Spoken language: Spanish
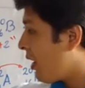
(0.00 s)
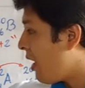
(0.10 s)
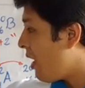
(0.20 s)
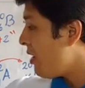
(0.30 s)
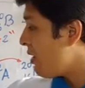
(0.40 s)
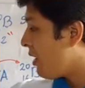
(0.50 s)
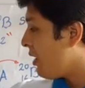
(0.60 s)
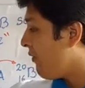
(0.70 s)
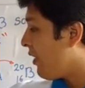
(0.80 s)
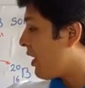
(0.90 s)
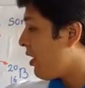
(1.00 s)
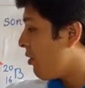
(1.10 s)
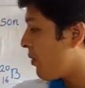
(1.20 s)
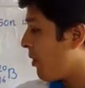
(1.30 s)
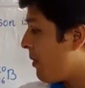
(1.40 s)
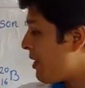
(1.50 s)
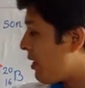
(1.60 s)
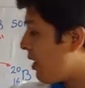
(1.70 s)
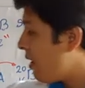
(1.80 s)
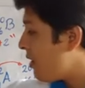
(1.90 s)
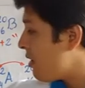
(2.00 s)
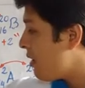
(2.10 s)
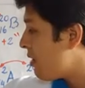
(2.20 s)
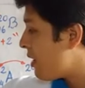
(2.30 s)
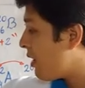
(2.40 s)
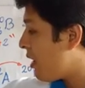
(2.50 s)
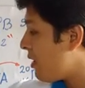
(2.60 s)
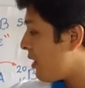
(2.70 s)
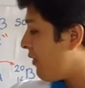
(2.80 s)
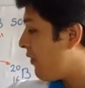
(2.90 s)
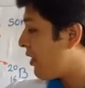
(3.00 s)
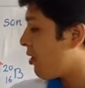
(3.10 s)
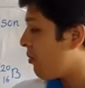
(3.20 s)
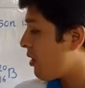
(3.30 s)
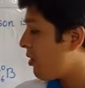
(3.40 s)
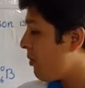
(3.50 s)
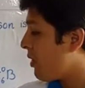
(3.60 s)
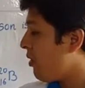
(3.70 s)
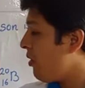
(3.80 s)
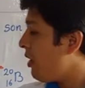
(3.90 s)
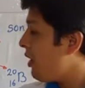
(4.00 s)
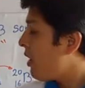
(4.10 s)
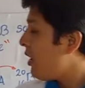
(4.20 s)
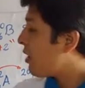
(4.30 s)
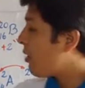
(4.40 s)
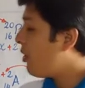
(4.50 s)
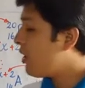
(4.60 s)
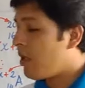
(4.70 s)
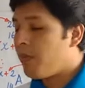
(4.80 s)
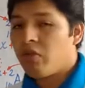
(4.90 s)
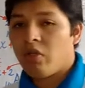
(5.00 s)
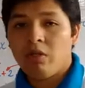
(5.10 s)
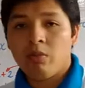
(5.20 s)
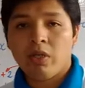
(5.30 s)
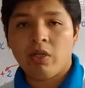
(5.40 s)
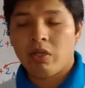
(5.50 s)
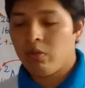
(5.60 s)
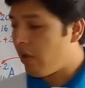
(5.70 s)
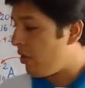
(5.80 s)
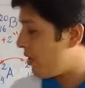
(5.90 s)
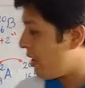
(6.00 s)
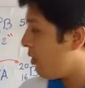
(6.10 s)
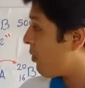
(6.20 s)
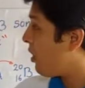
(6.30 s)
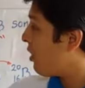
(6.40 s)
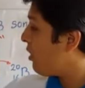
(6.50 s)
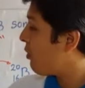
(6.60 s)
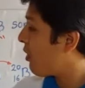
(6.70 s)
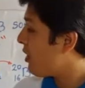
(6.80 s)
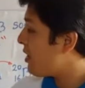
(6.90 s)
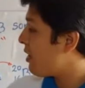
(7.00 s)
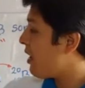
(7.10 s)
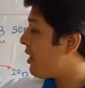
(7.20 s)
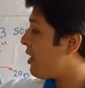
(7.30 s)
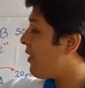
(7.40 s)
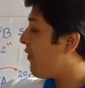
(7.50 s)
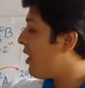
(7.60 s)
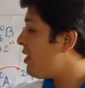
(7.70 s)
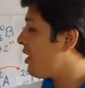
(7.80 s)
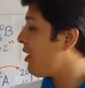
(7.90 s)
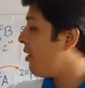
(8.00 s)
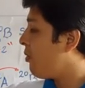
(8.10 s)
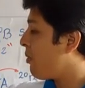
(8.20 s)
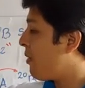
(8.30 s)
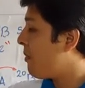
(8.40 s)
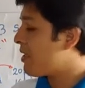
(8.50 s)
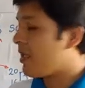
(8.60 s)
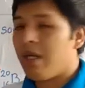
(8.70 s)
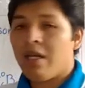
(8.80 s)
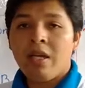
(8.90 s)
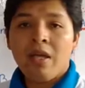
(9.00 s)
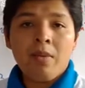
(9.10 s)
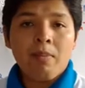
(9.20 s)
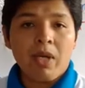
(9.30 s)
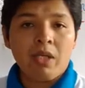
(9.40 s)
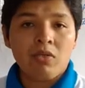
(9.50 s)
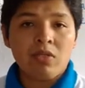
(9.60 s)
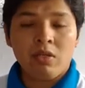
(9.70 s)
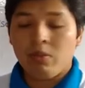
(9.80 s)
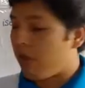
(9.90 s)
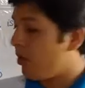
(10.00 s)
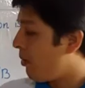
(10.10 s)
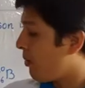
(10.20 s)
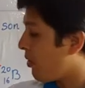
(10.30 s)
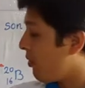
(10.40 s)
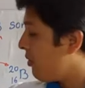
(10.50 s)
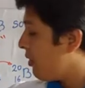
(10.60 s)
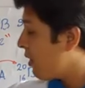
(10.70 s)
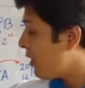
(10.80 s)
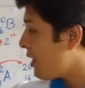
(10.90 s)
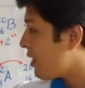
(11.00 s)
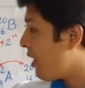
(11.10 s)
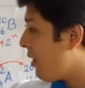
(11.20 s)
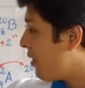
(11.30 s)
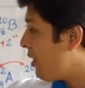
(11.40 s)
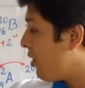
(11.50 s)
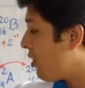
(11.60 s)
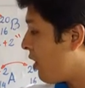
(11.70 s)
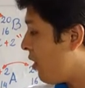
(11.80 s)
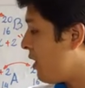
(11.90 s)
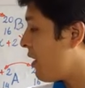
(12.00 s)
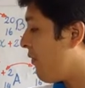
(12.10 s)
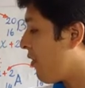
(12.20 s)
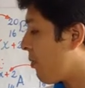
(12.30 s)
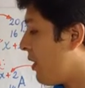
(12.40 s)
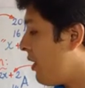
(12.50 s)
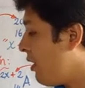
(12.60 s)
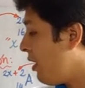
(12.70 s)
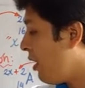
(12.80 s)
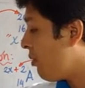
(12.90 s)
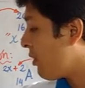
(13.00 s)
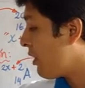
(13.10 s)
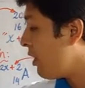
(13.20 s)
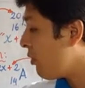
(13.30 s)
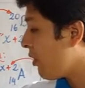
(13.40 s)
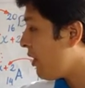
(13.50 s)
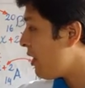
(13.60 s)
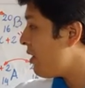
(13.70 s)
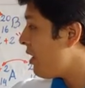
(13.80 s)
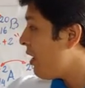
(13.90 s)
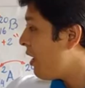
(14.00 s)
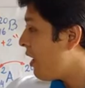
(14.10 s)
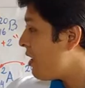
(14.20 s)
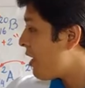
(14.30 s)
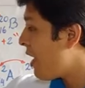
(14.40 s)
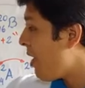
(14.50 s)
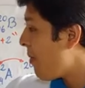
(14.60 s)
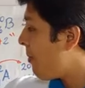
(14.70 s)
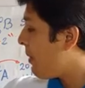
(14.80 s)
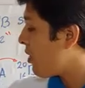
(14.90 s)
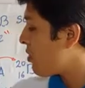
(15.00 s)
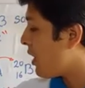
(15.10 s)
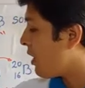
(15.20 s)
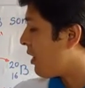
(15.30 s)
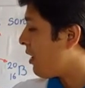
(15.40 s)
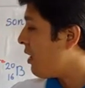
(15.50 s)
A significa número de masa, Z significa número atómico. ¿Y cómo determino el número de neutrones? El número de neutrones es la diferencia del número de masa menos el número atómico. Y está denotado en esta forma. El número de neutrones es A menos Z.